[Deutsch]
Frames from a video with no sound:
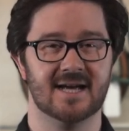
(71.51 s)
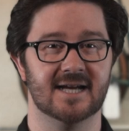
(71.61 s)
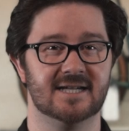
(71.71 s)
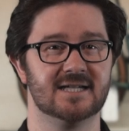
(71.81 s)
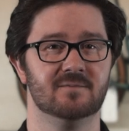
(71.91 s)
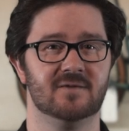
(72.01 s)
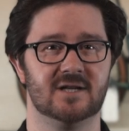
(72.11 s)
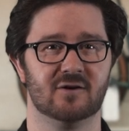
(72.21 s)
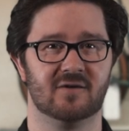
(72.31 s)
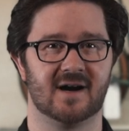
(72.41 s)
In diesem
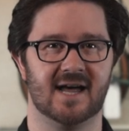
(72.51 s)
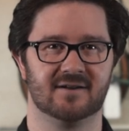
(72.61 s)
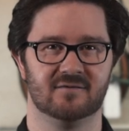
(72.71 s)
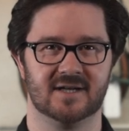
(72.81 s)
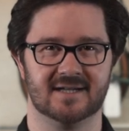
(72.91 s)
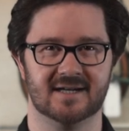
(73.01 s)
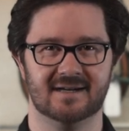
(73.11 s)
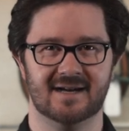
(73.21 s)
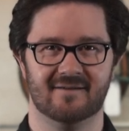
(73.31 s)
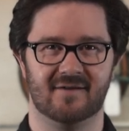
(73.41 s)
Video verraten wir dir,
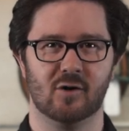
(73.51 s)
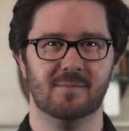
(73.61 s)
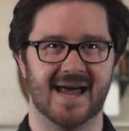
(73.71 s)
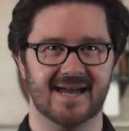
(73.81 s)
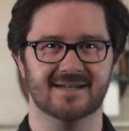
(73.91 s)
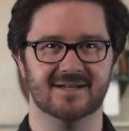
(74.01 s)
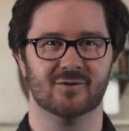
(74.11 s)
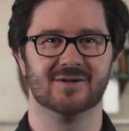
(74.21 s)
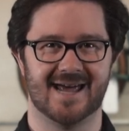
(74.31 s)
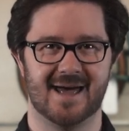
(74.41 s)
warum Handy
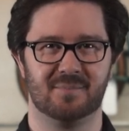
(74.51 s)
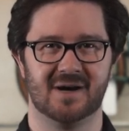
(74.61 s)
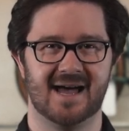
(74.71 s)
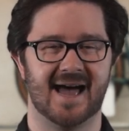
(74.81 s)
und App